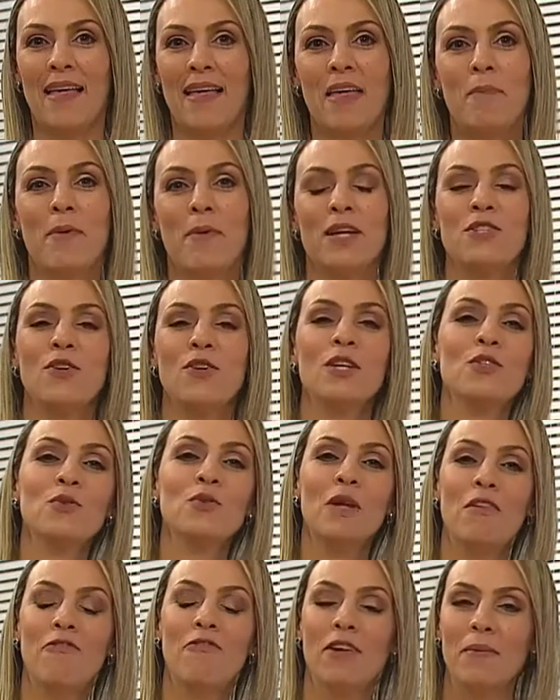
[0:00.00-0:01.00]
La depresión
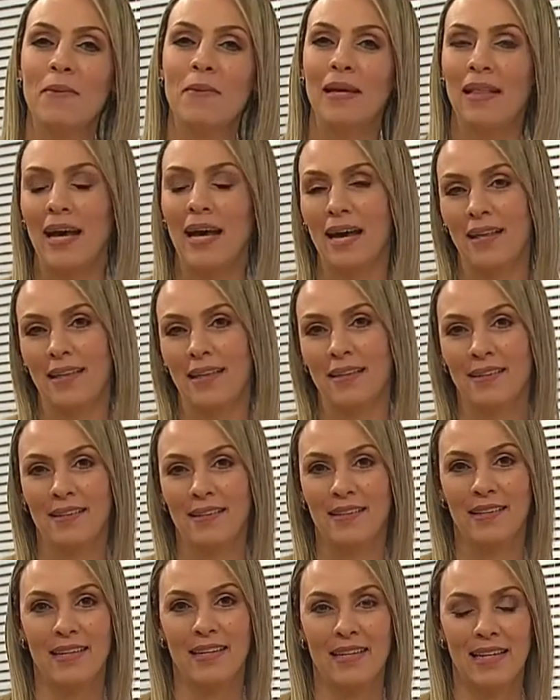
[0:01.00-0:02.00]
es una enfermedad
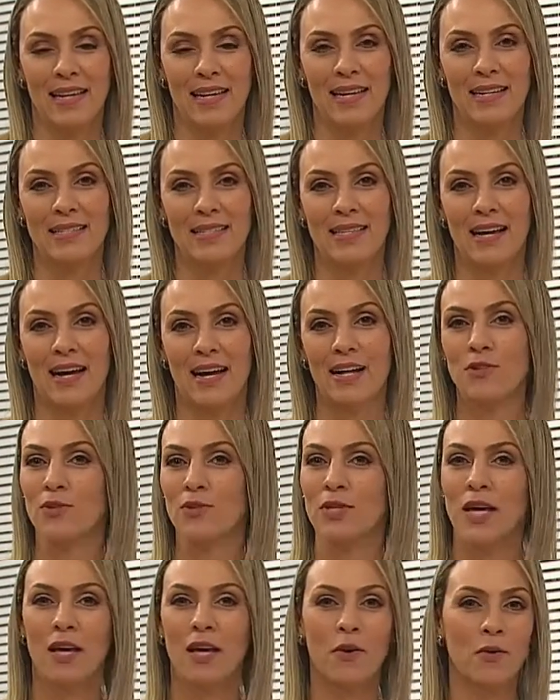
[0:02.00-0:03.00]
que está
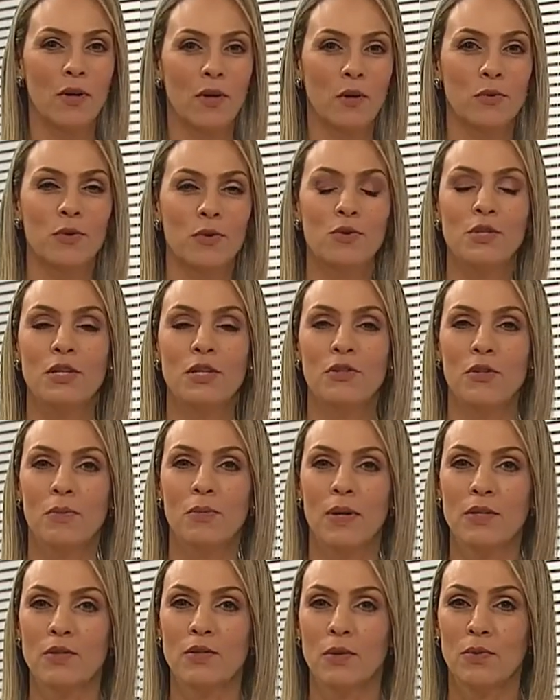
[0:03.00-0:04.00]
asociada con algunos
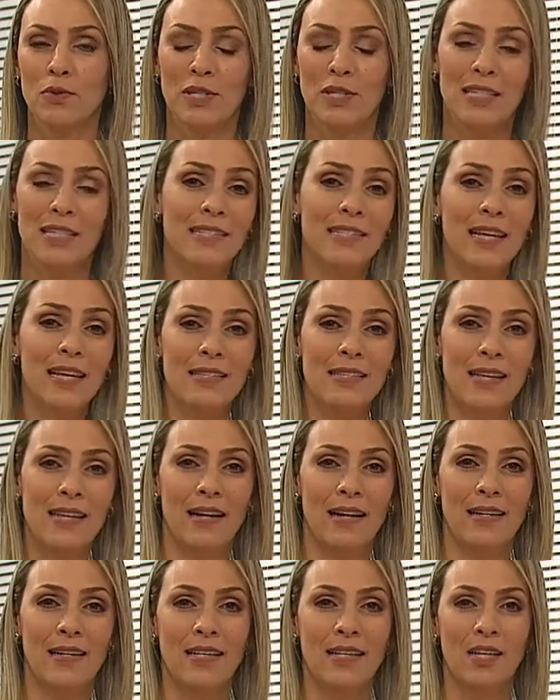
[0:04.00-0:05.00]
síntomas como
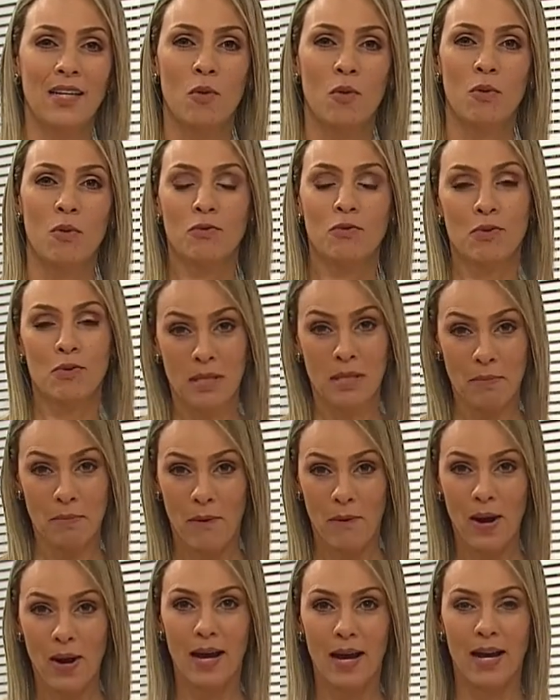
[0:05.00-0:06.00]
tristeza, como
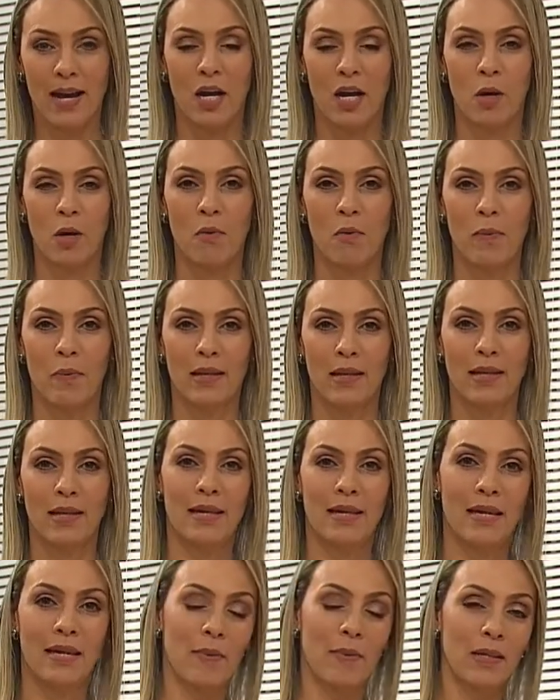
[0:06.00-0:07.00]
autoestima baja, como
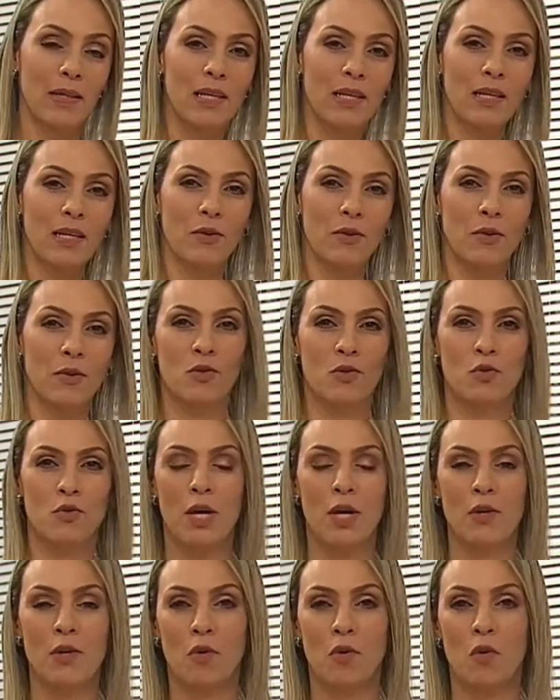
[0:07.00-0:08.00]
pérdida de apetito, de
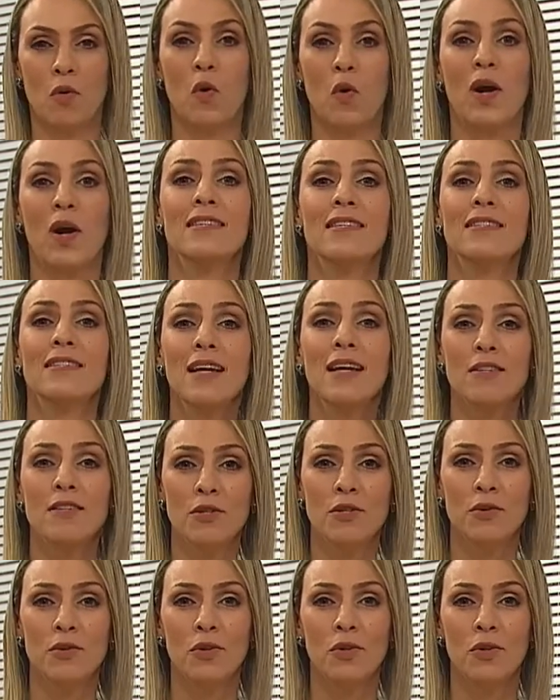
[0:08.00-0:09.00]
sueño, como
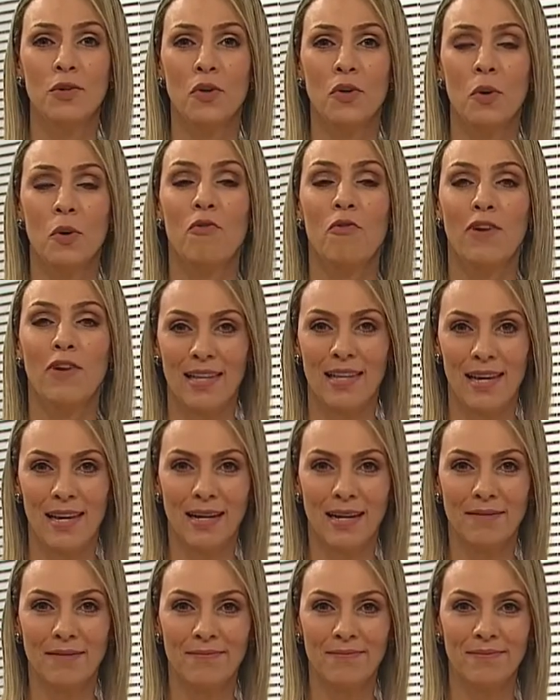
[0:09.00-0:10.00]
cansancio, como
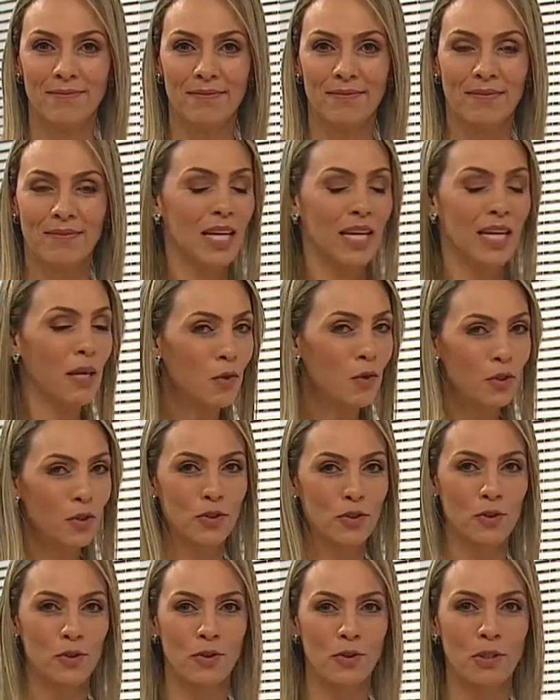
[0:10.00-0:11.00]
fatiga y
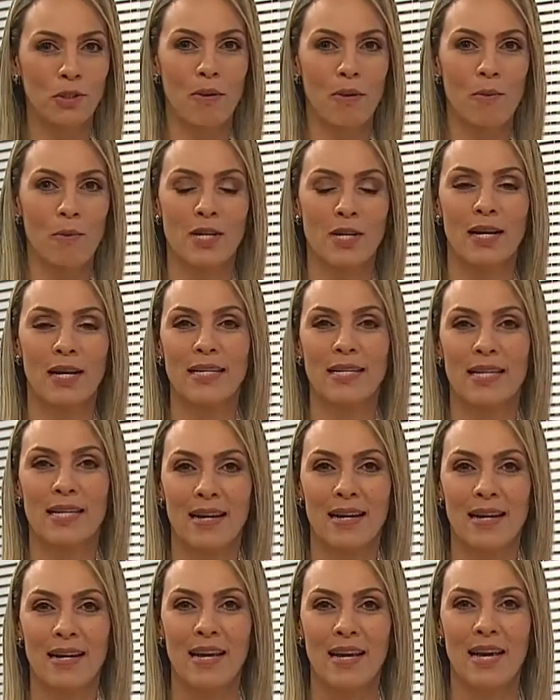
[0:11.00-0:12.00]
muchos otros que vamos a
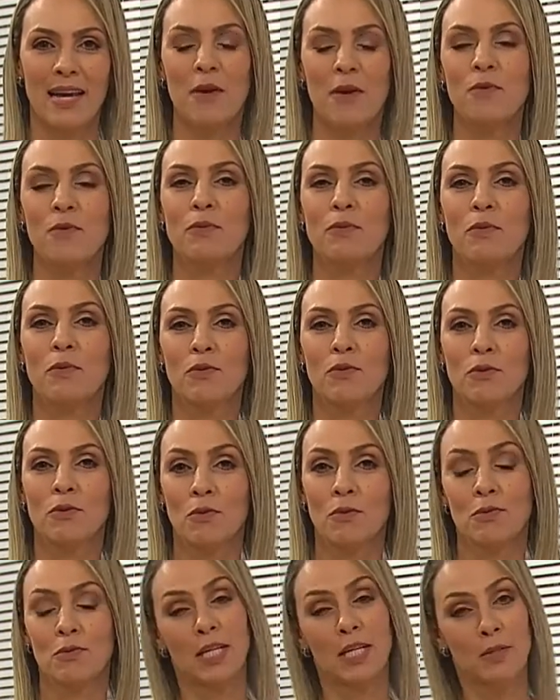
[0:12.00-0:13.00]
analizar en unos
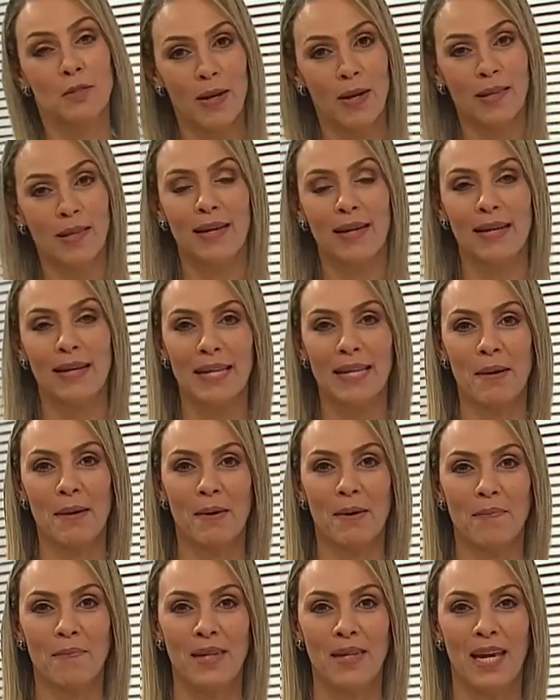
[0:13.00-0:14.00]
minutos con una experta en el
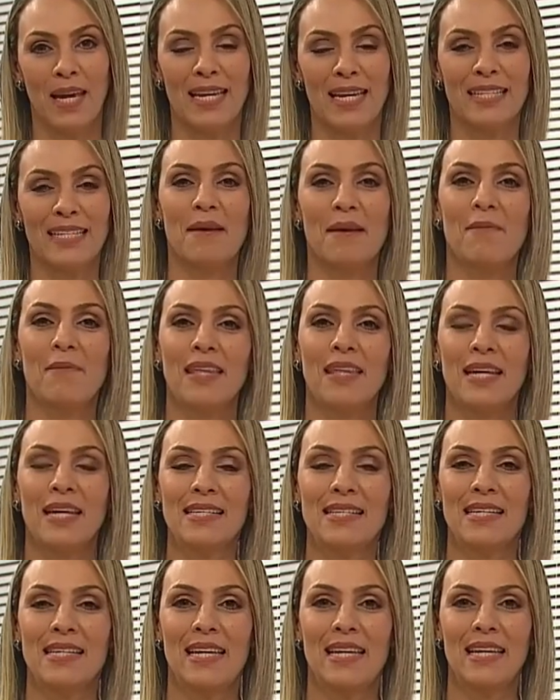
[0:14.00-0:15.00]
tema. Ella es la
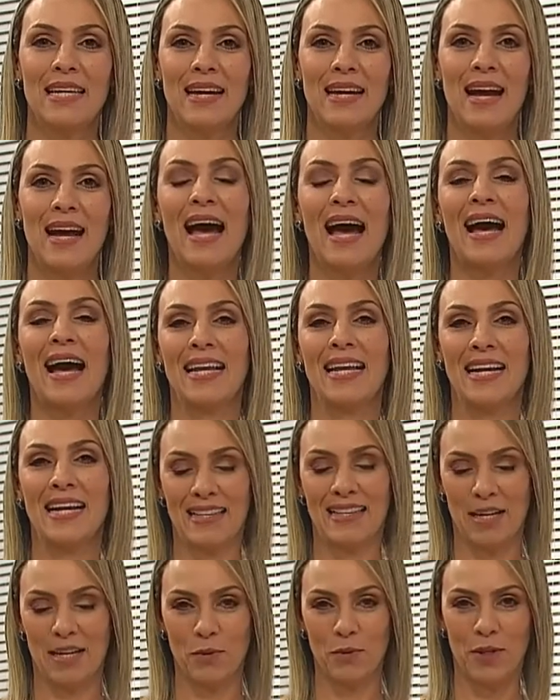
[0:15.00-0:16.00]
médica psiquiatra
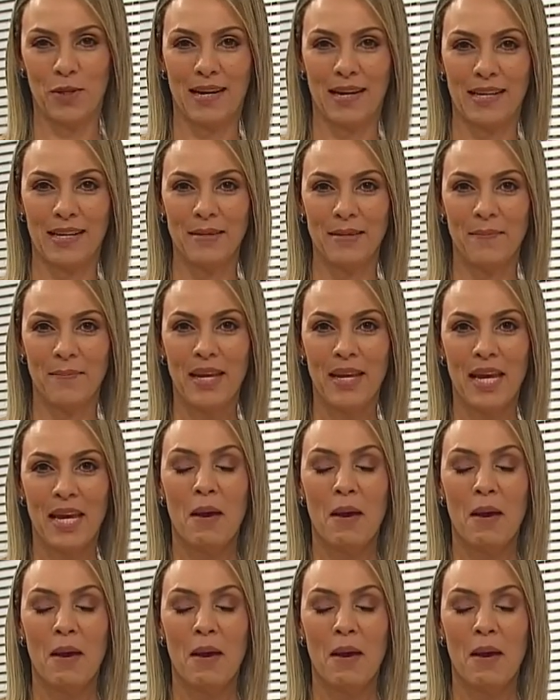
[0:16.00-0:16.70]
Alejandra Gutiérrez.